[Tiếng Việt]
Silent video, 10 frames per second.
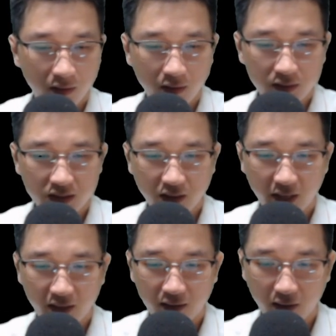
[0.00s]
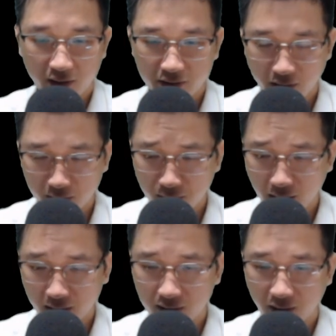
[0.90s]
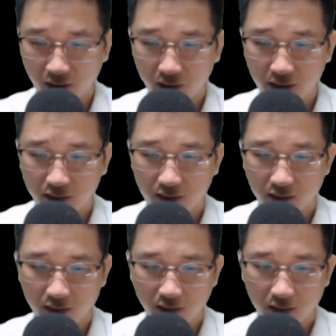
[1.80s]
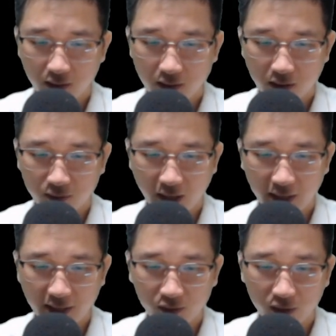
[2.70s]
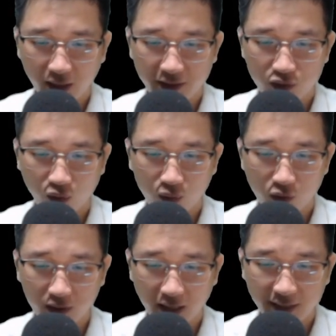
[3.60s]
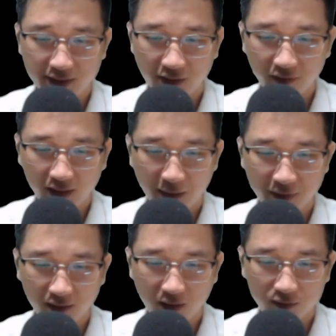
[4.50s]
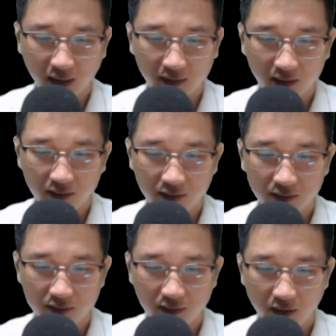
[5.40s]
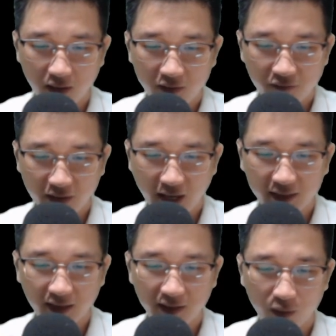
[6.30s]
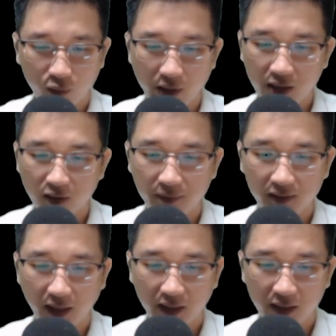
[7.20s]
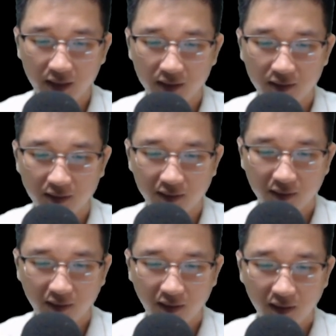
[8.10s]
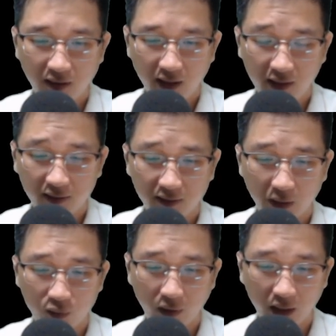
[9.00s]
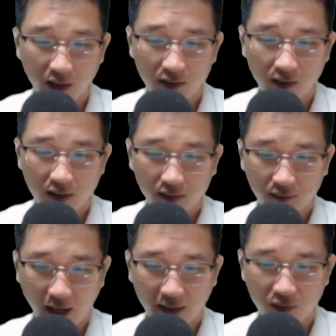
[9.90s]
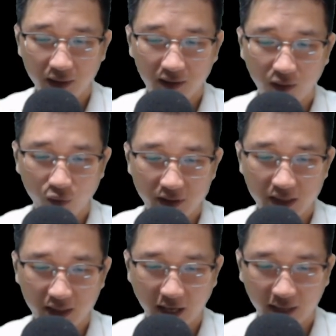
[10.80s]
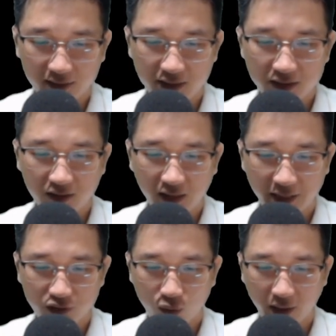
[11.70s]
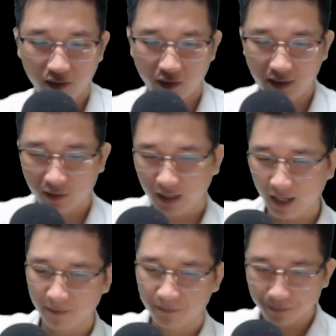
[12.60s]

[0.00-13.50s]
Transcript: Dương Hền hơi nhín mày cười nói. Không lẽ đế tuấn thành chủ muốn khai chiến với tam nhãn tộc ta thật ư? Vì hai tên tiểu quỷ không biết tên ấy. Ha, tiểu quỷ. Ta không biết tiểu quỷ gì cả, xin Dương thành chủ hãy nói rõ ra.